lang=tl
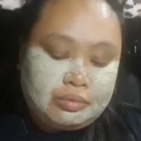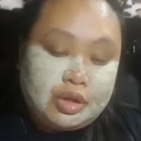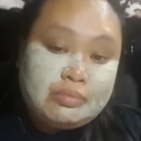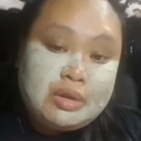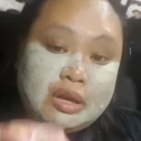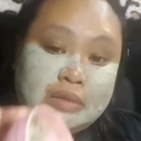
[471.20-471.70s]

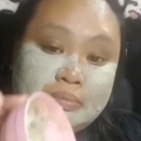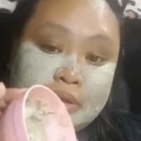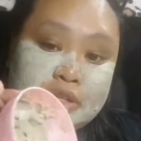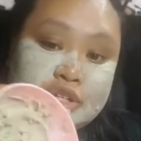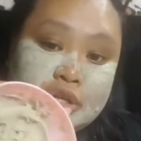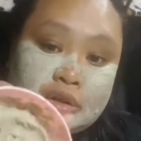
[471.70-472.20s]
Pero malaki pa
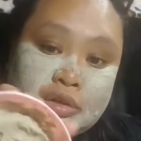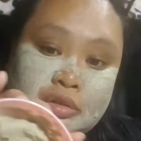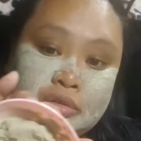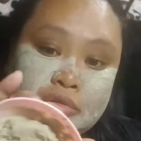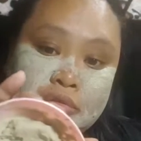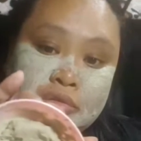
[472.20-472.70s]
din siya,
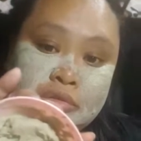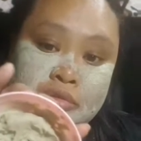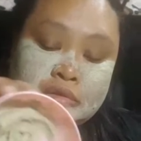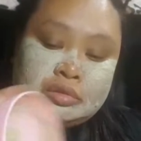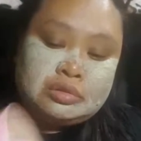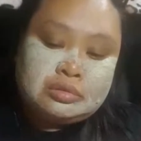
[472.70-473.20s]
oh
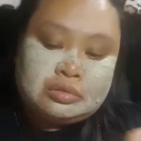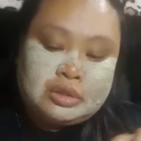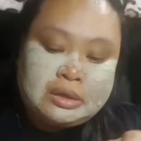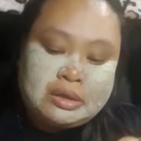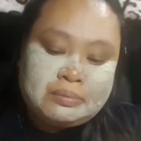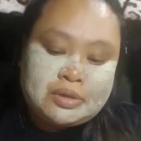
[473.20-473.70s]

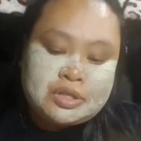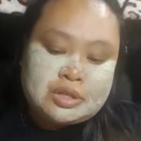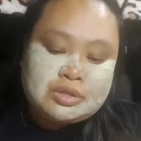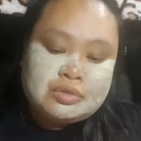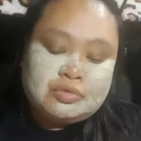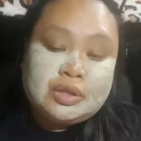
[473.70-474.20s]
layo pa
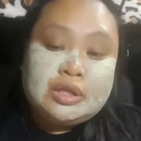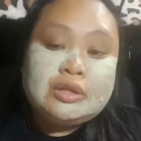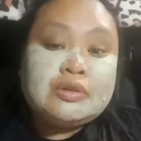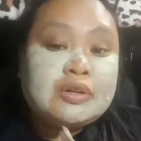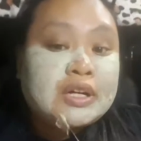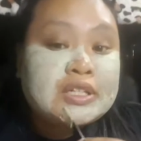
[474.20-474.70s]
siya. So,
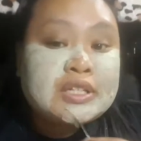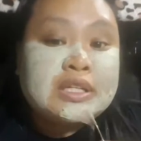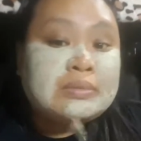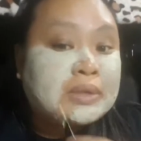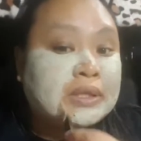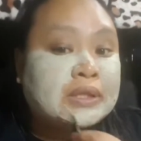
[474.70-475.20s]
feeling ko kasya
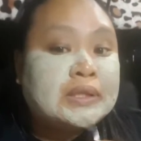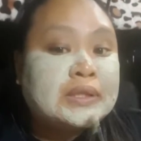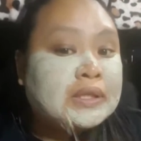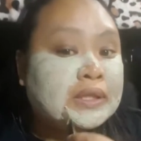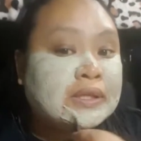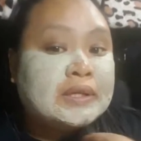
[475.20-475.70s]
naman
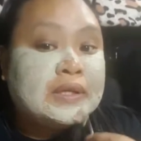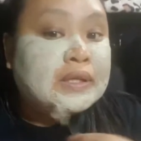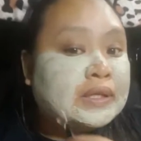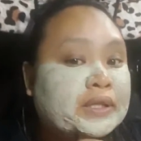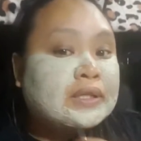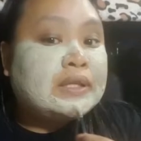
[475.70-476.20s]

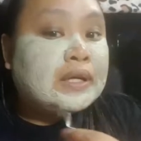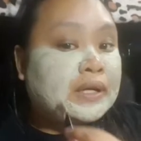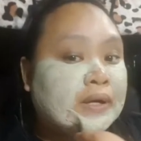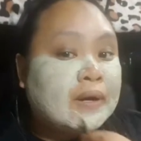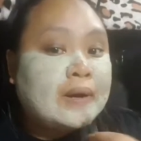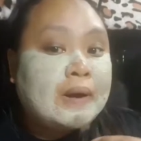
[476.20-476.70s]
na